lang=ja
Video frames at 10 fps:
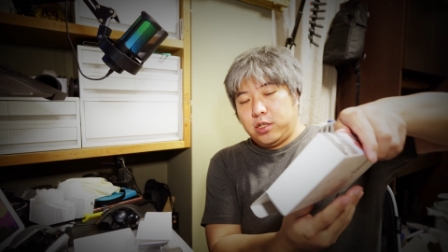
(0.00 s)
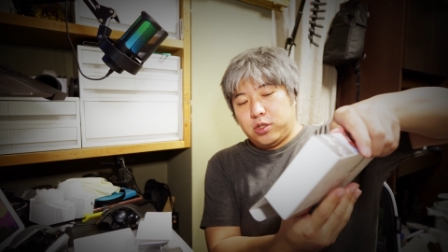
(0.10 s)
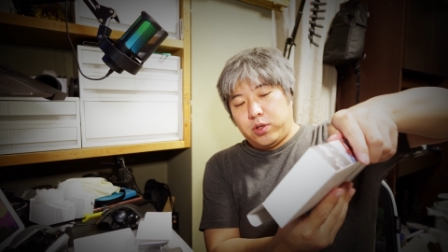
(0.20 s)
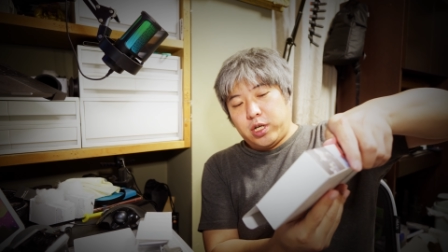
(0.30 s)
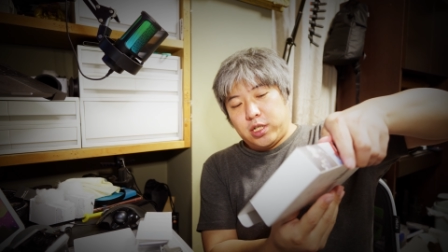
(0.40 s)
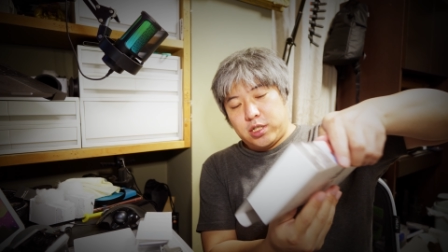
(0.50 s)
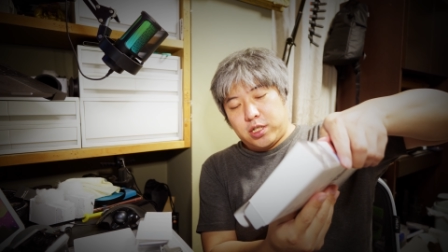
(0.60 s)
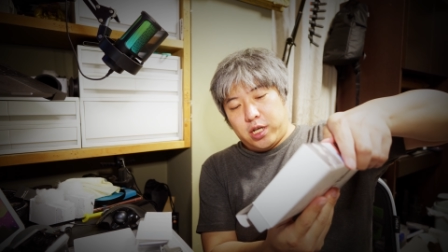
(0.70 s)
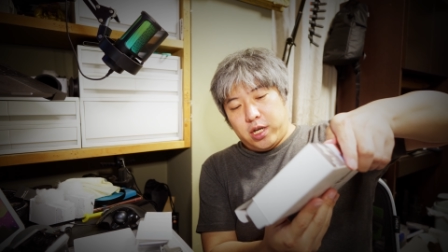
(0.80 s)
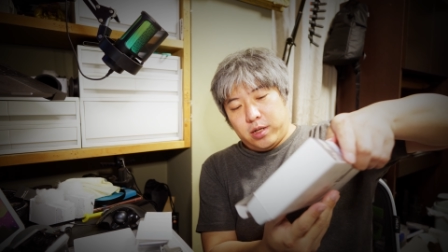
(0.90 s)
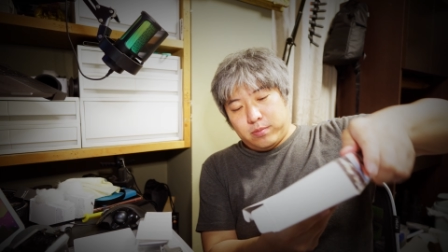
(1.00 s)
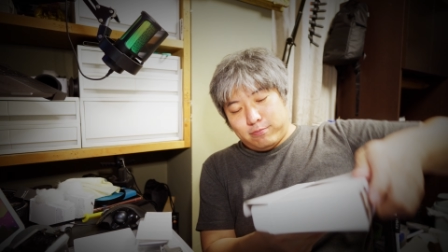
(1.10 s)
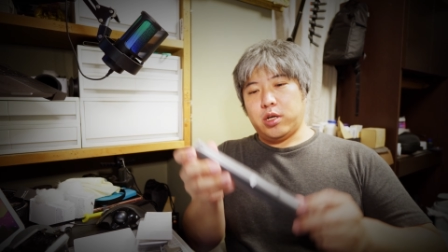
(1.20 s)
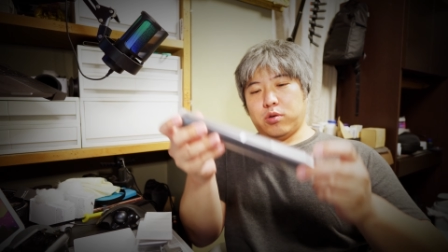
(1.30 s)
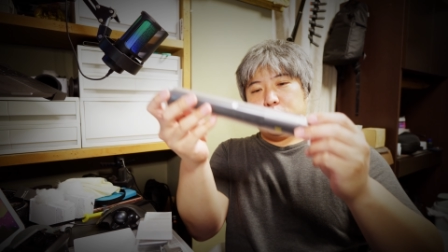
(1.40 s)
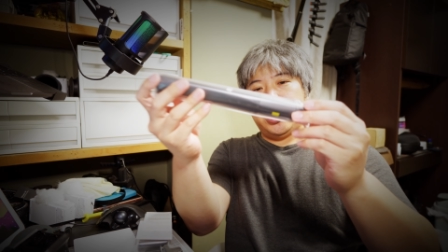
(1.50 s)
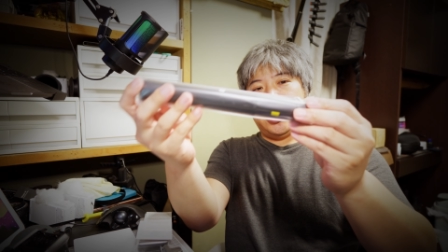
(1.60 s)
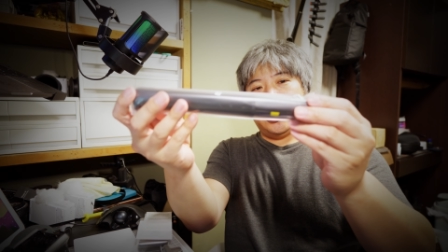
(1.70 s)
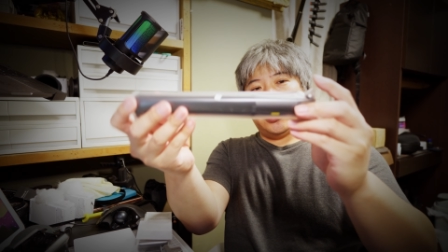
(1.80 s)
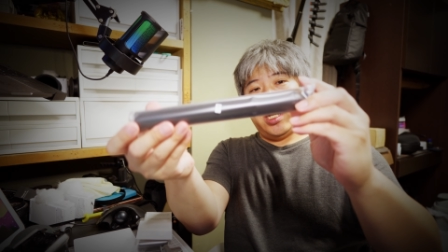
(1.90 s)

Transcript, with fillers: それがですね、こちらです